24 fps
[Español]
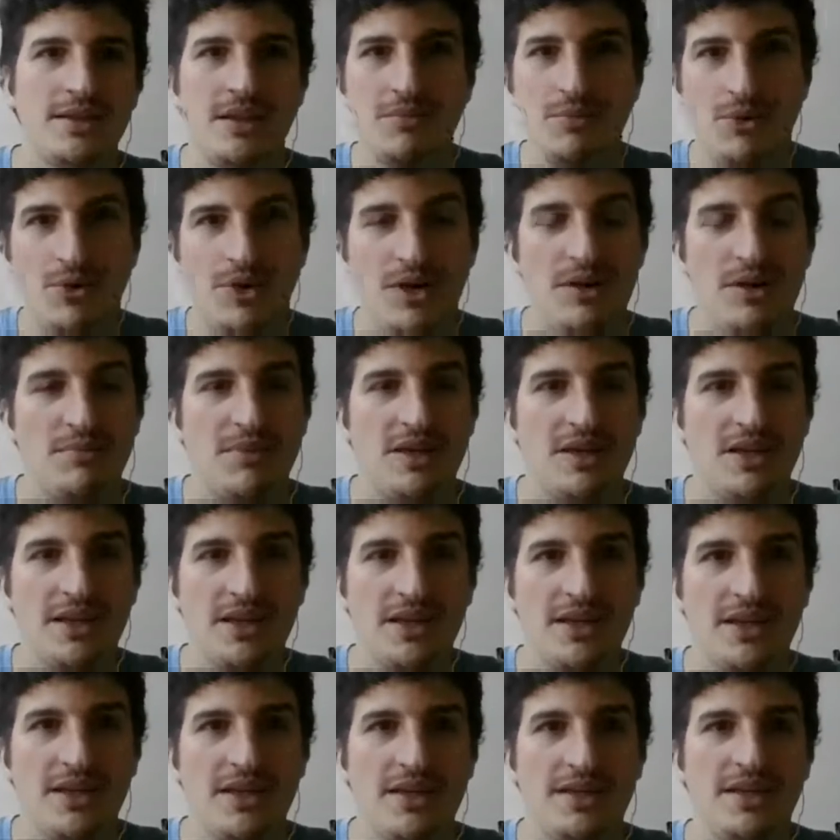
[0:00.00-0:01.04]
el programa
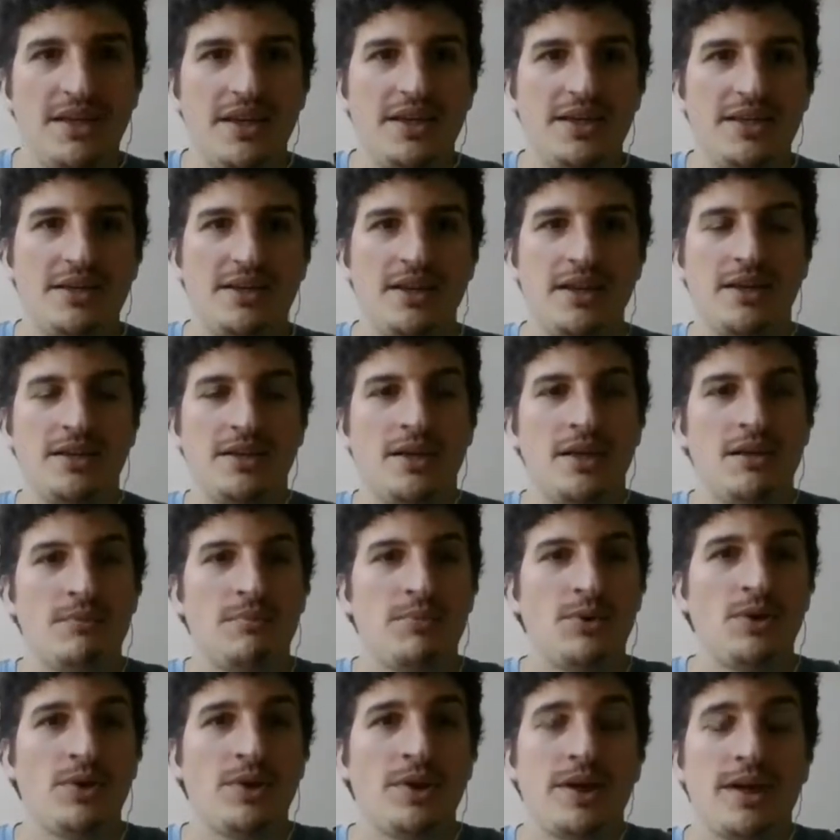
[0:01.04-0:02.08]
que, tiene en el
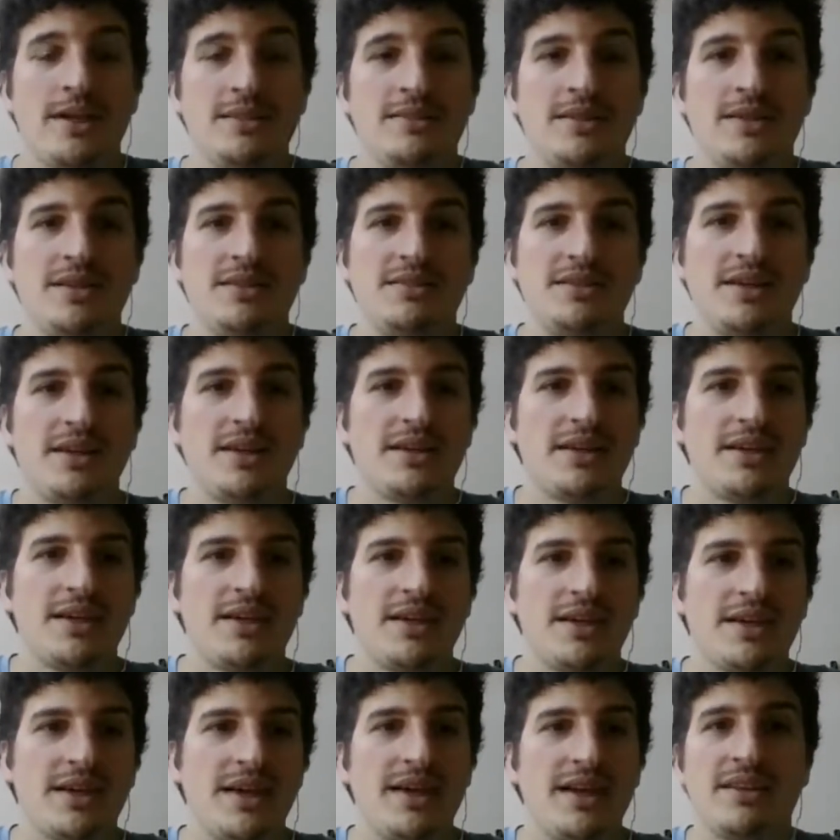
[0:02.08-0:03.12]
podcast decía
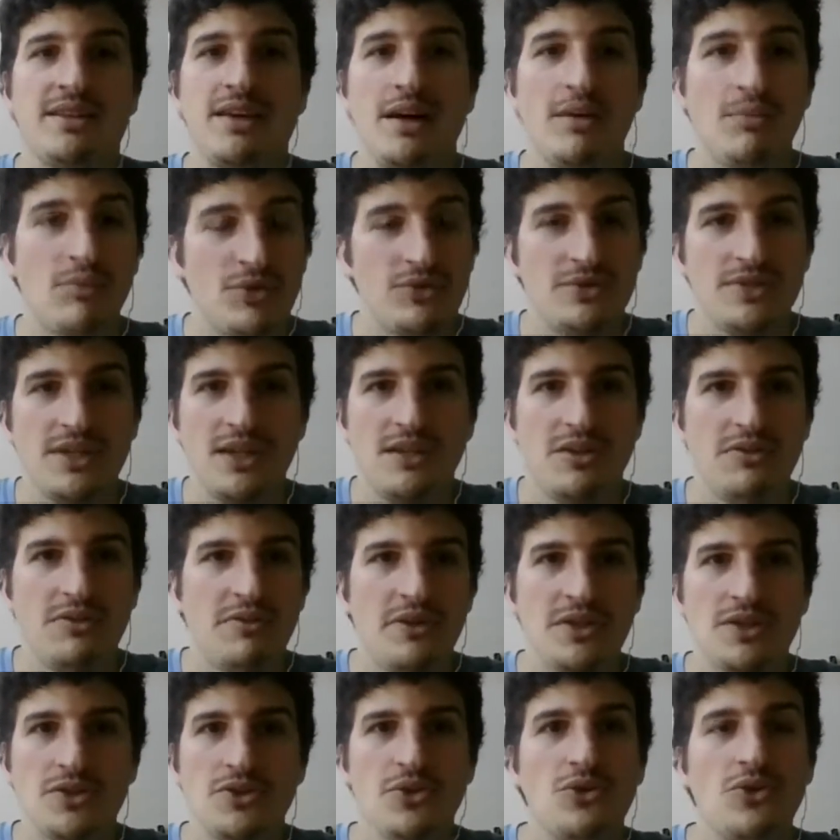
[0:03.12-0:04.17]
que, él estaba muy
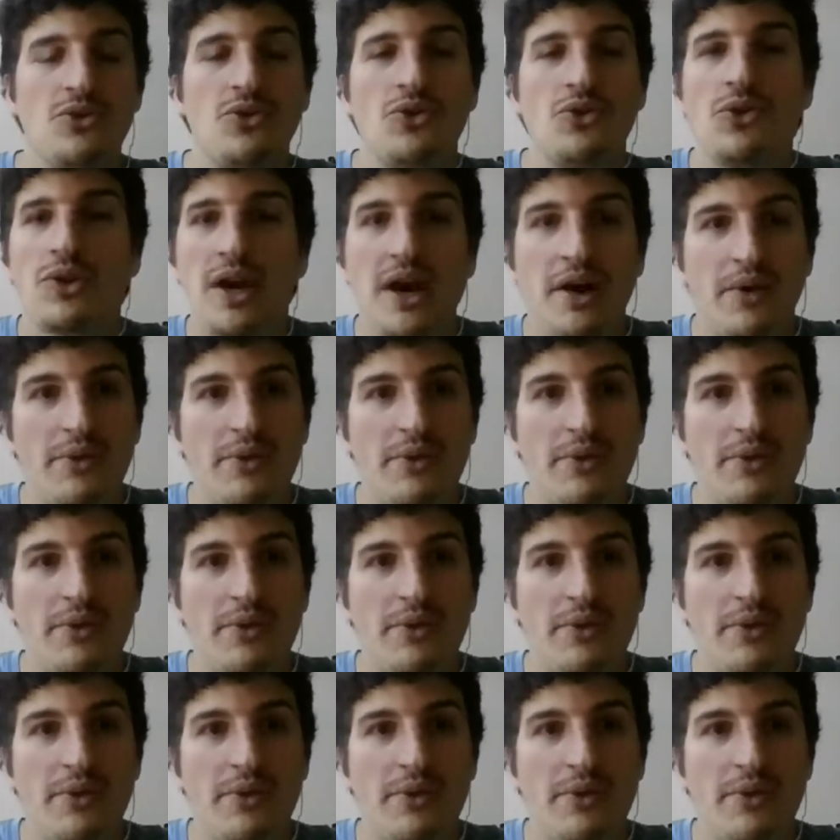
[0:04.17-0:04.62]
satisfecho con lo que